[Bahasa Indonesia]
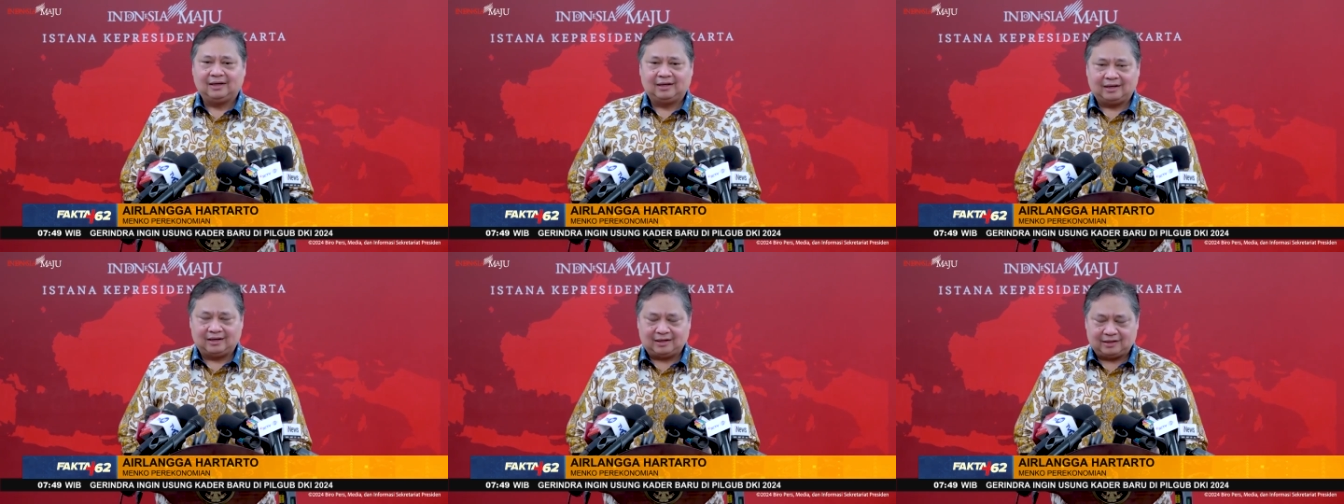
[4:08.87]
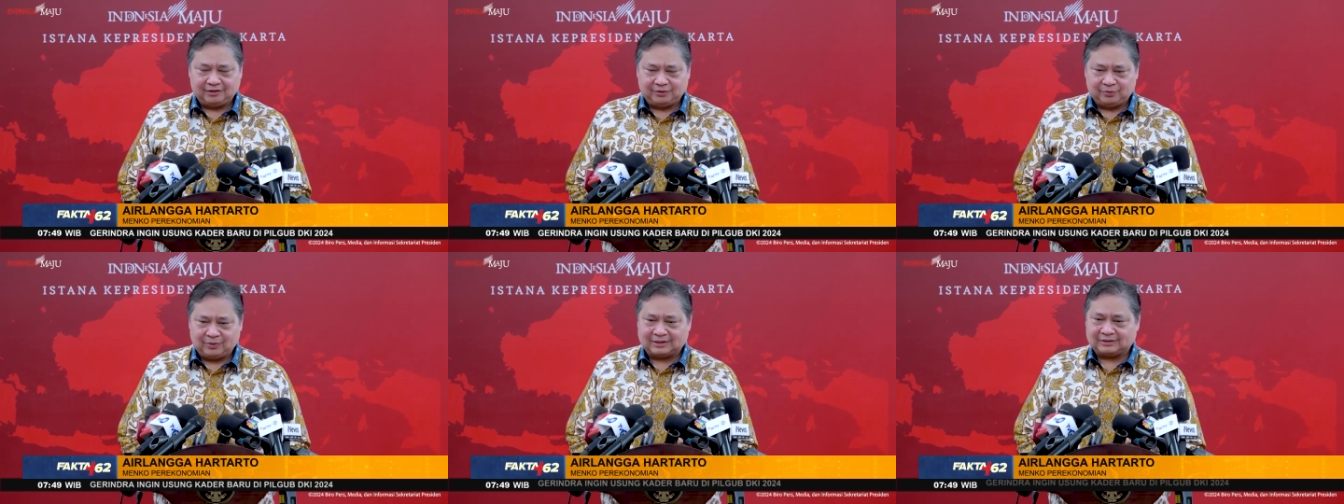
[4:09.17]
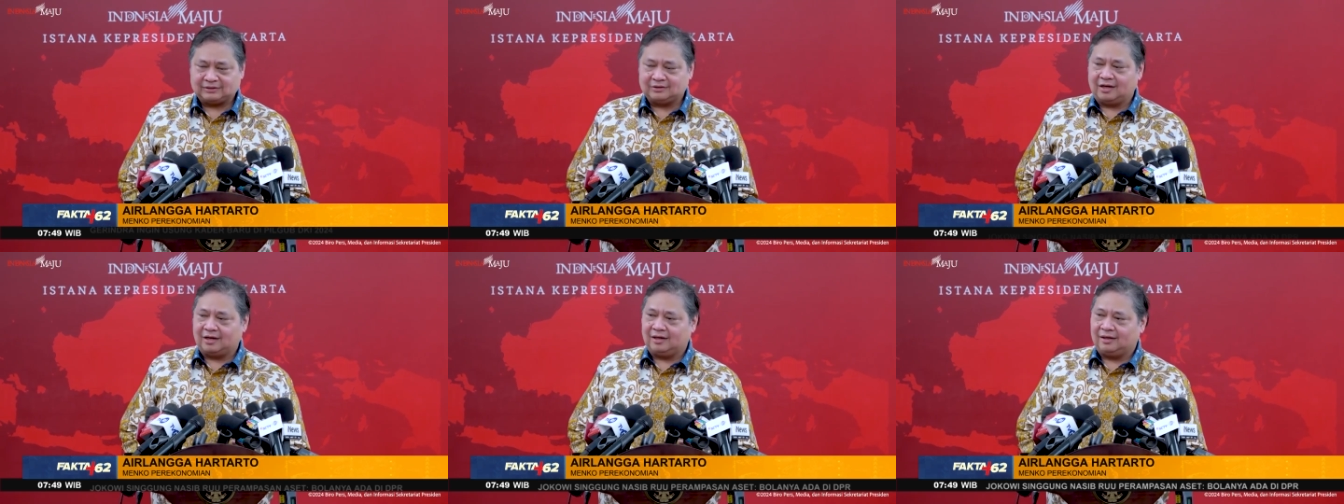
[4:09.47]
eh,
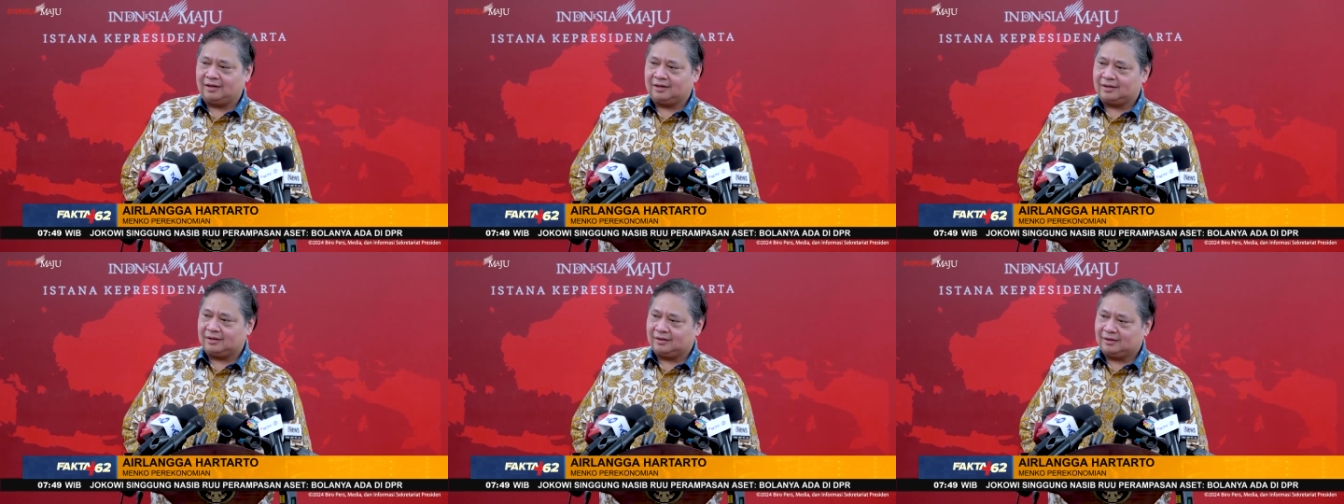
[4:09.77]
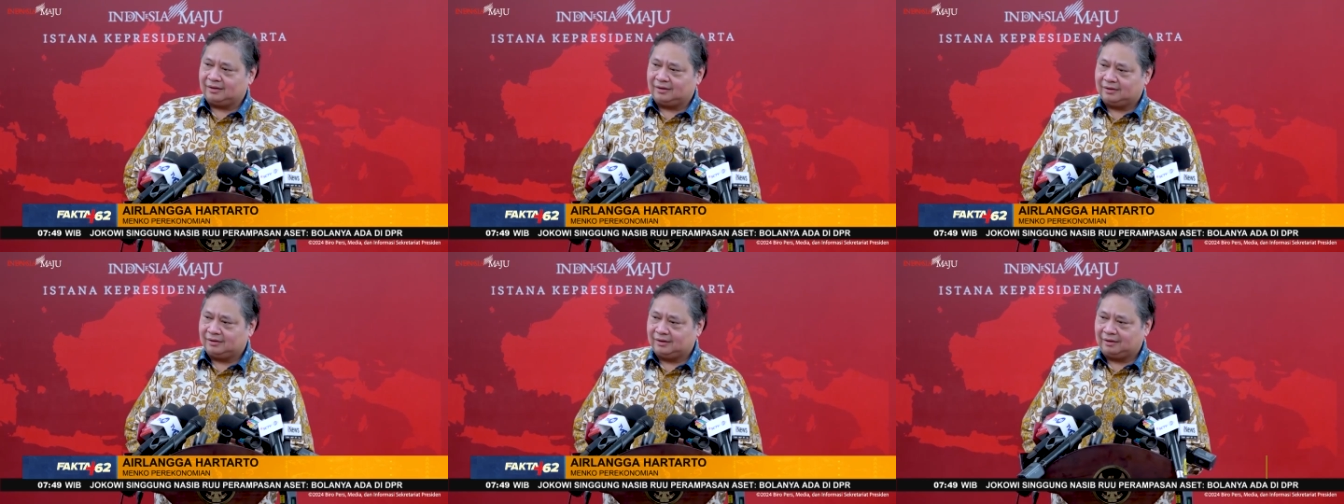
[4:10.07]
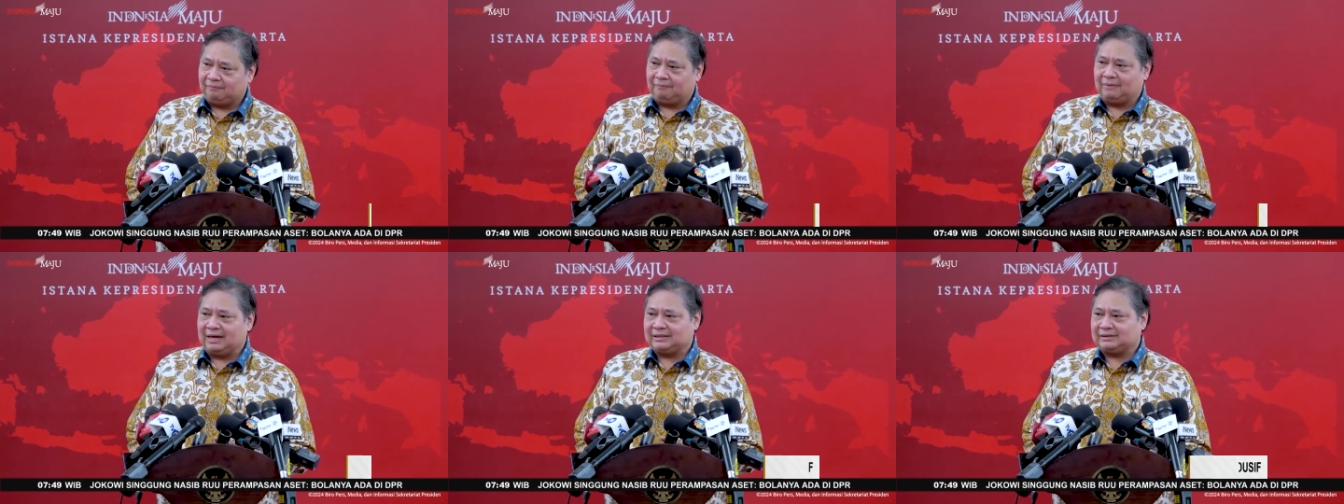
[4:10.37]
US dollar,
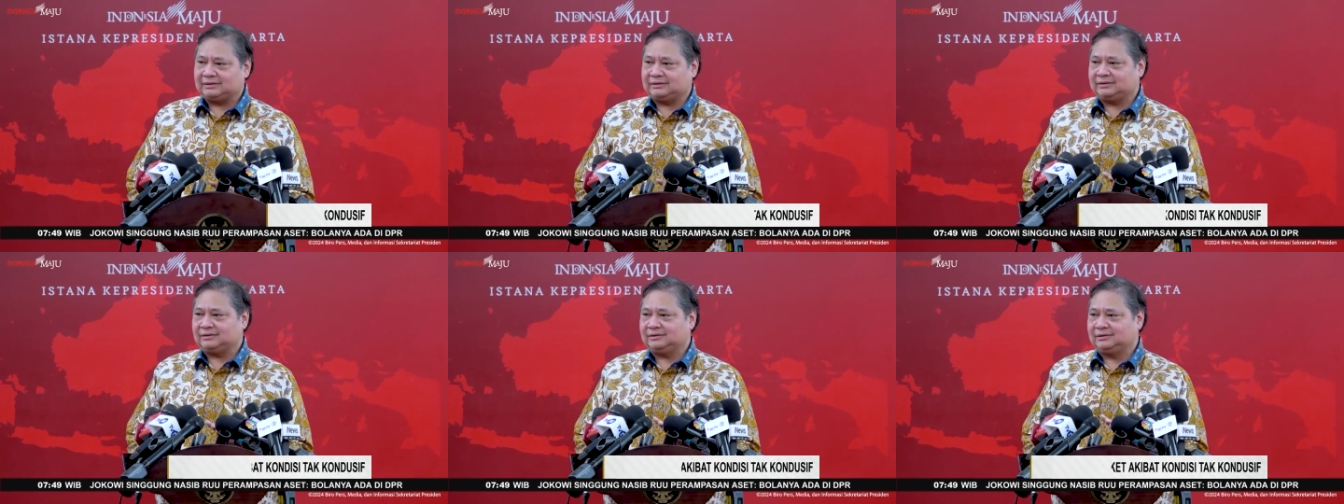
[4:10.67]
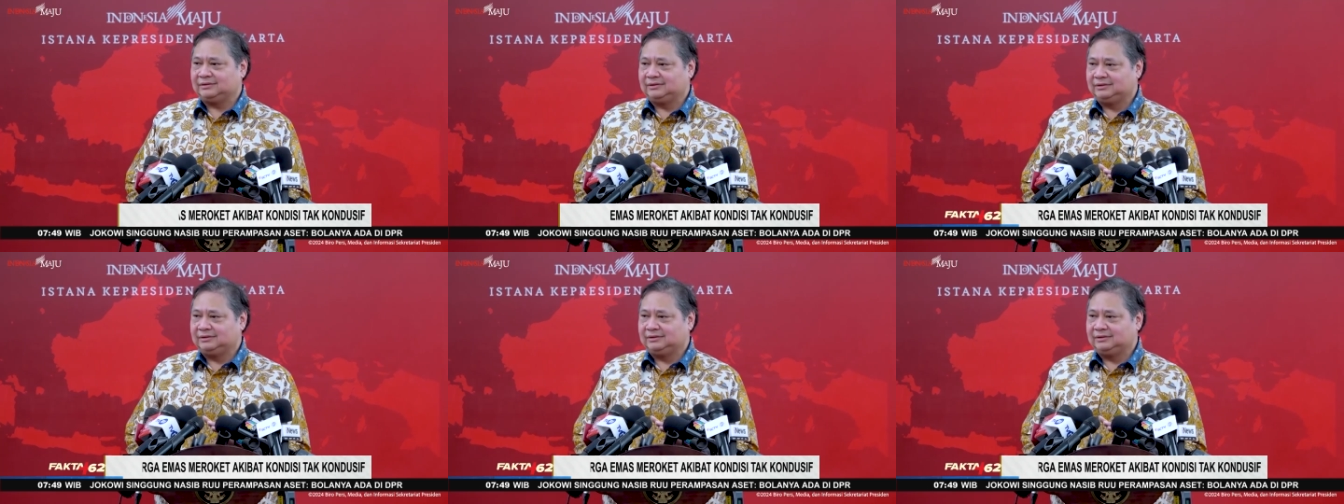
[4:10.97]
emas,